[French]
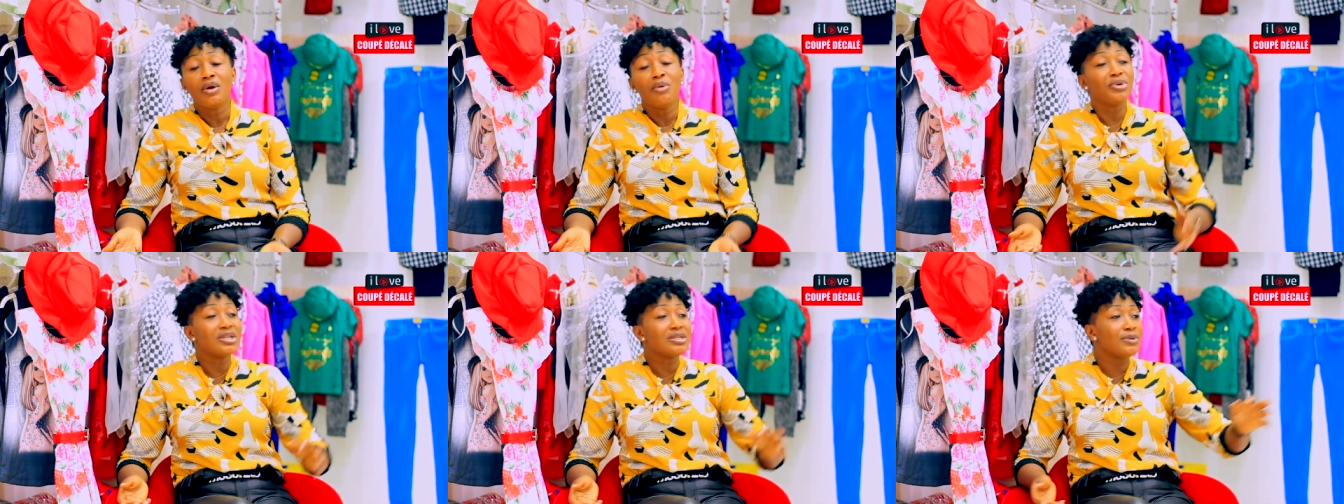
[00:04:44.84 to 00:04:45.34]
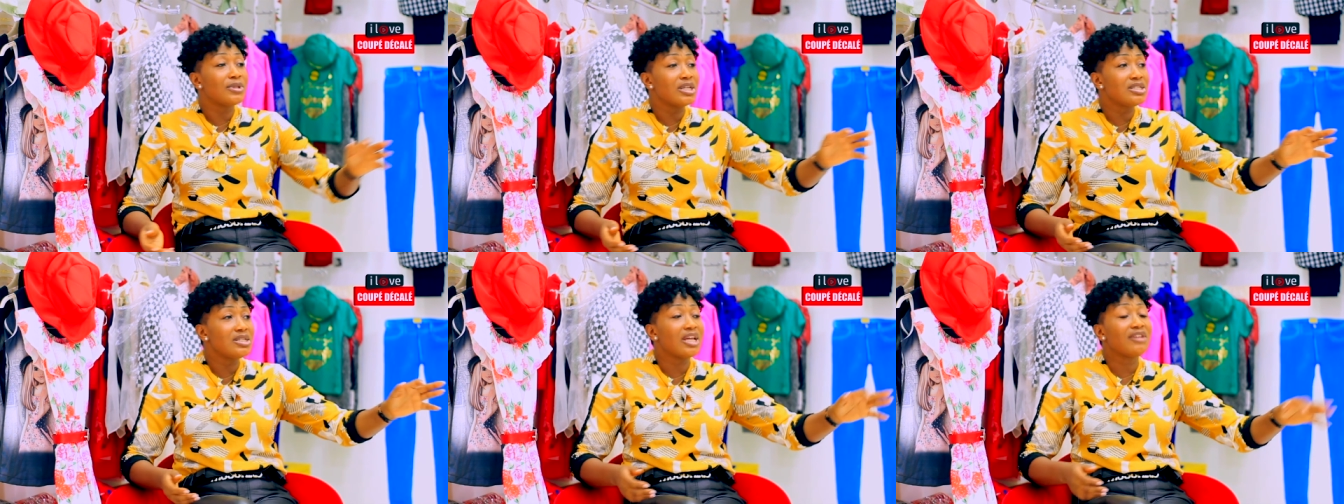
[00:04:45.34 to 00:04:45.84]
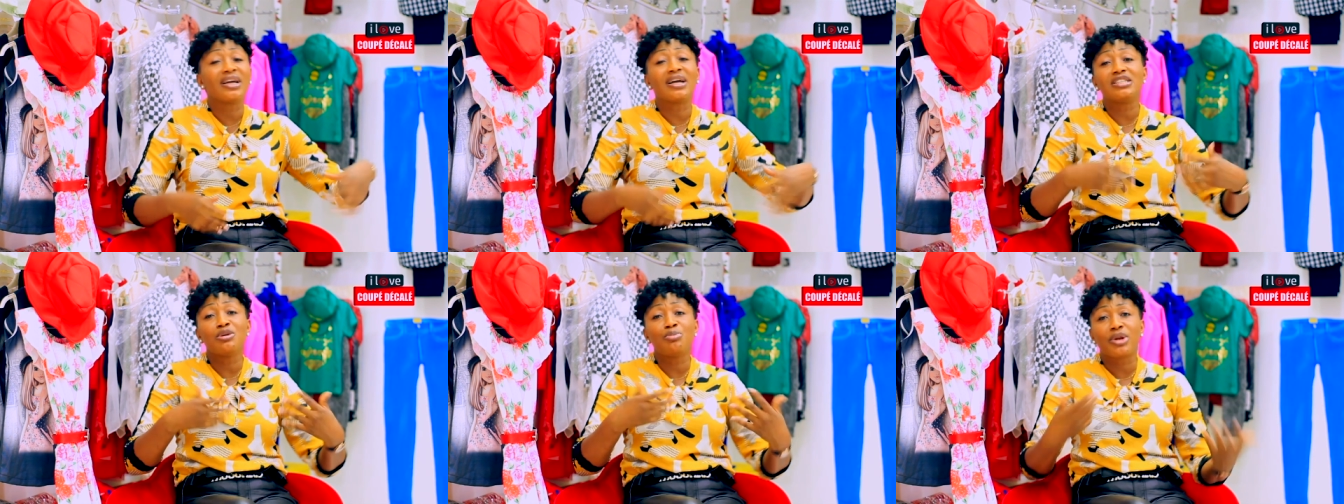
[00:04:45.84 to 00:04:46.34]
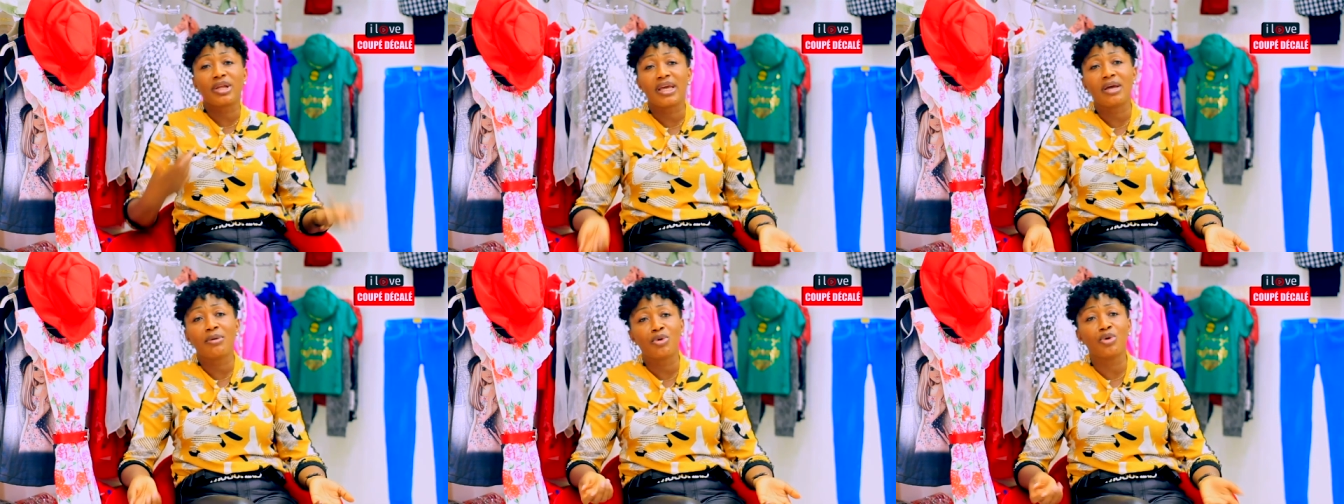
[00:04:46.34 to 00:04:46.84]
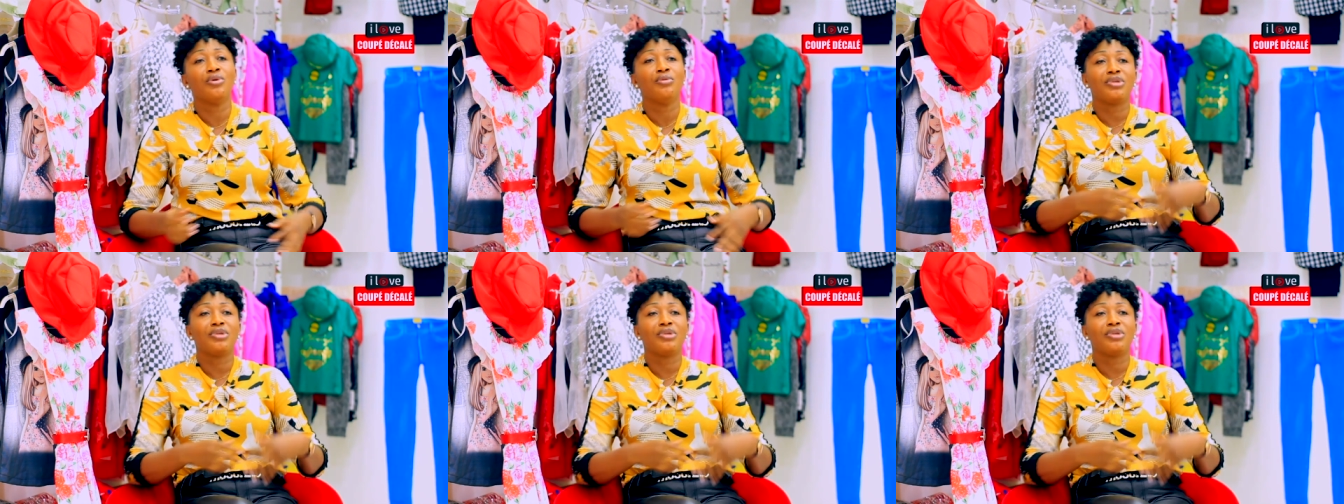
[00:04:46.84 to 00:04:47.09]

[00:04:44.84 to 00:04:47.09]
Peut-être si il y a dans un quartier précaire, bon,